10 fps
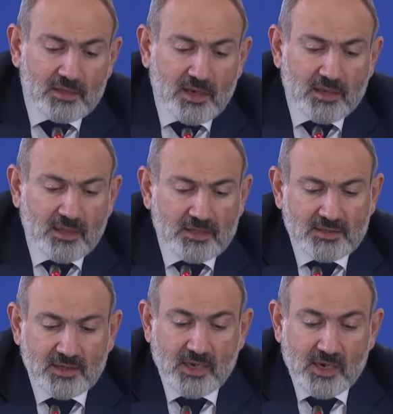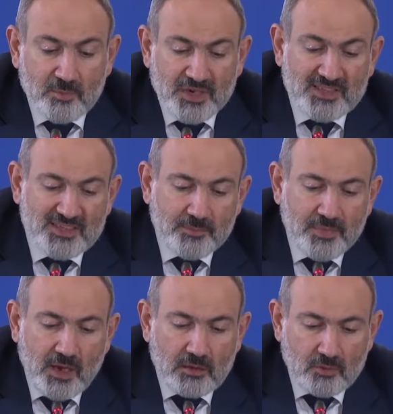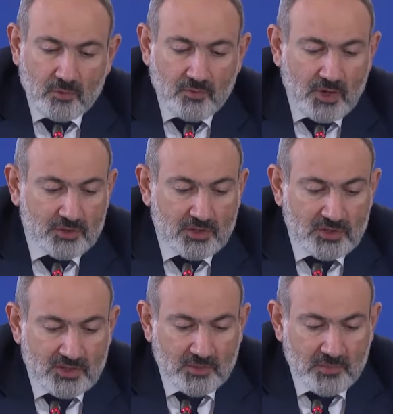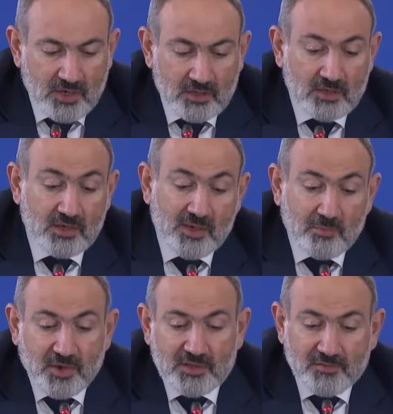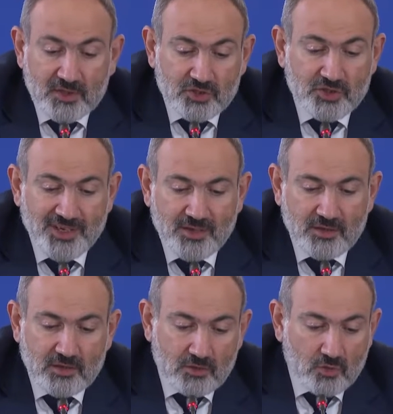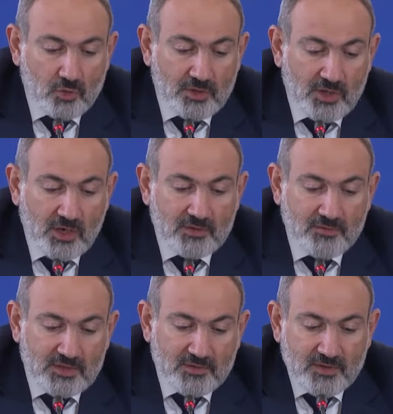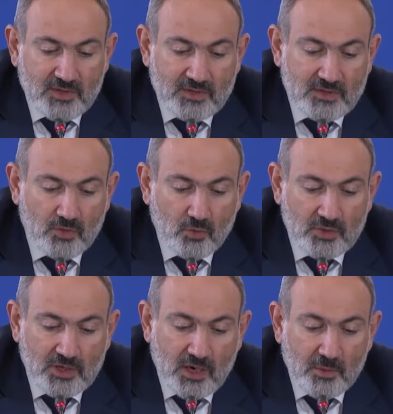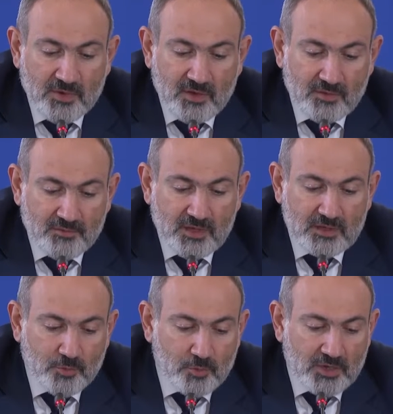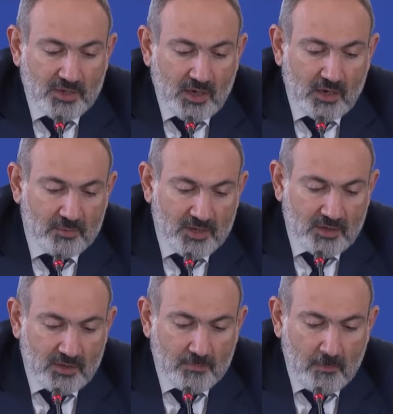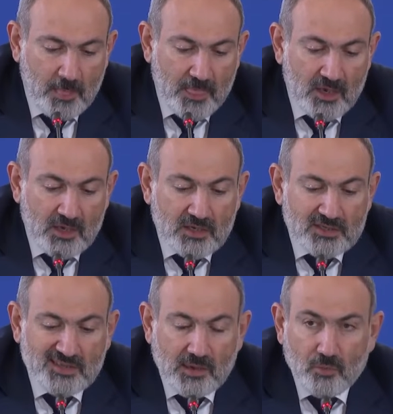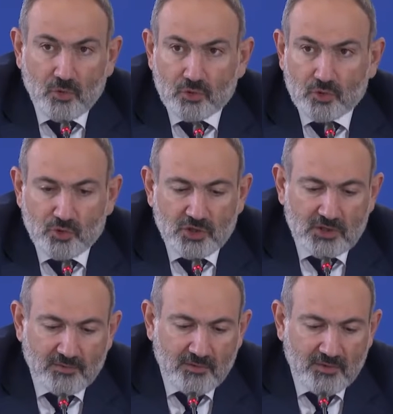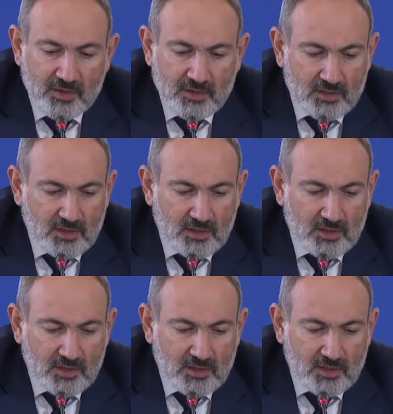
Для нас принципиальную важность имеет подтверждение зоны ответственности ОДКБ в Республике Армения – Само существование